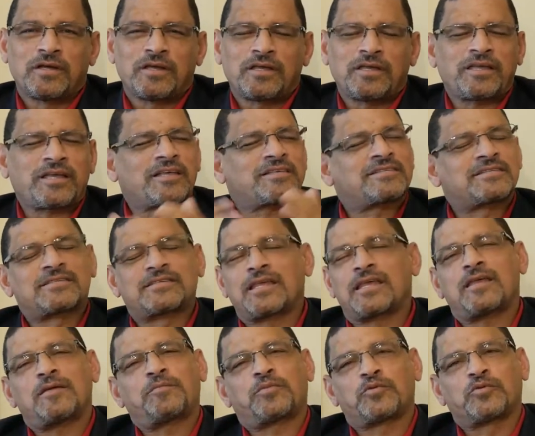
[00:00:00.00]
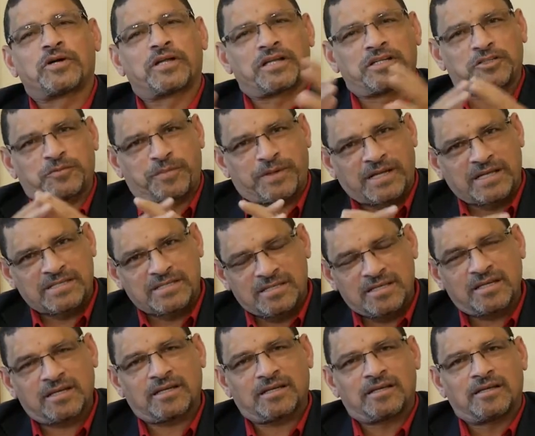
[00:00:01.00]
e é sempre um grande
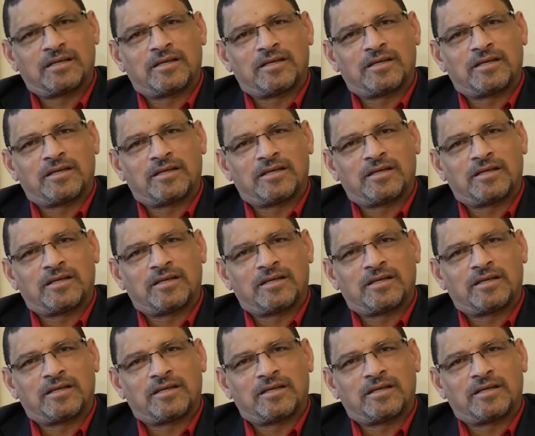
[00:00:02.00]
prazer